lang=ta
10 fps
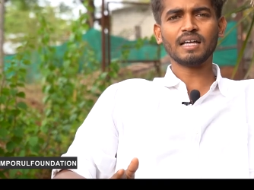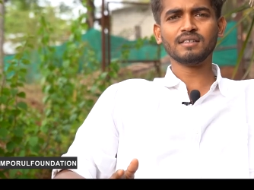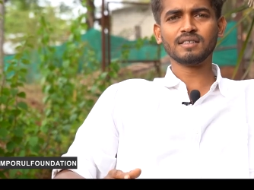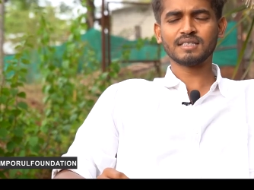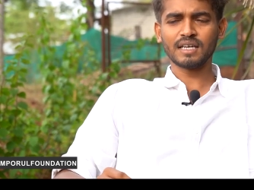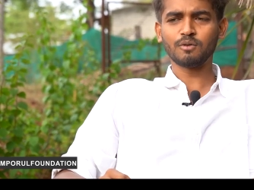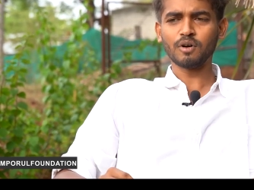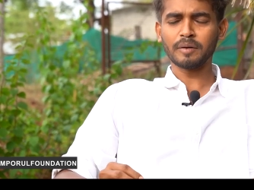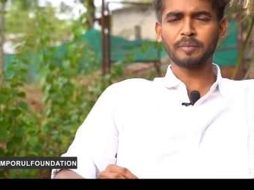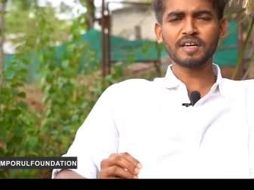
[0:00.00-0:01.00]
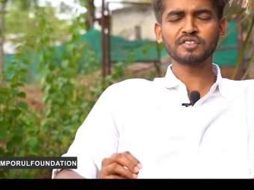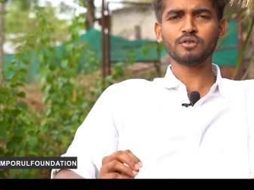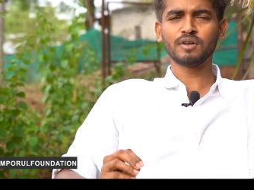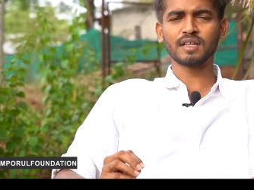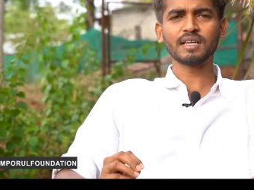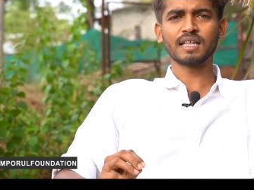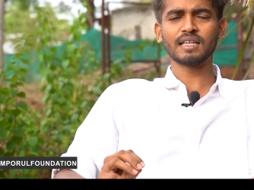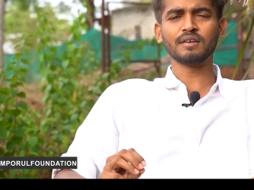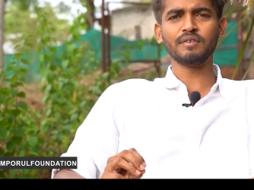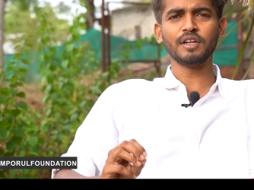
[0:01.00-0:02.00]
அது சரி ஓகே பேசணுன்றதுக்காக
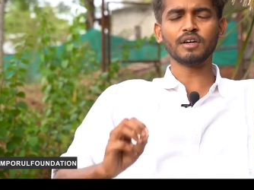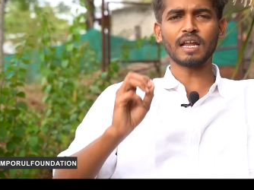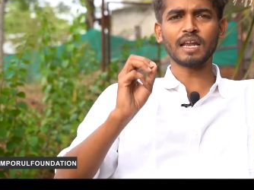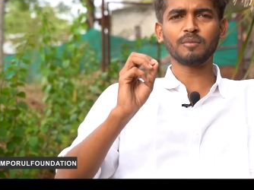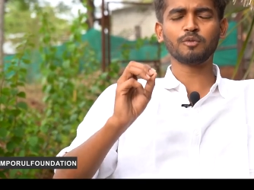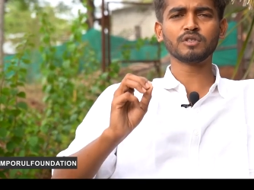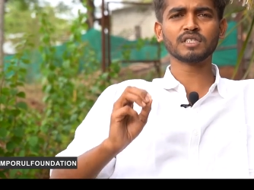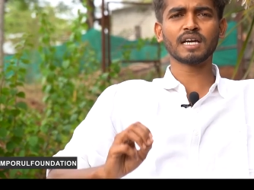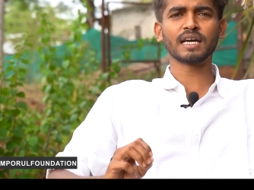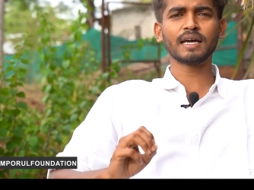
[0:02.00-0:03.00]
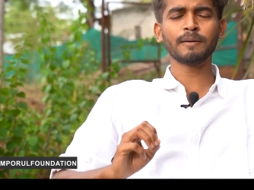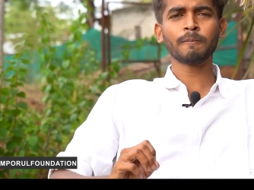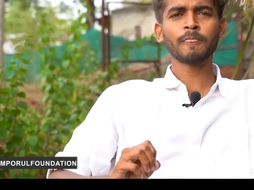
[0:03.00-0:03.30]
தான் இந்த வீடியோ நல்லா புரிஞ்சுக்கோங்க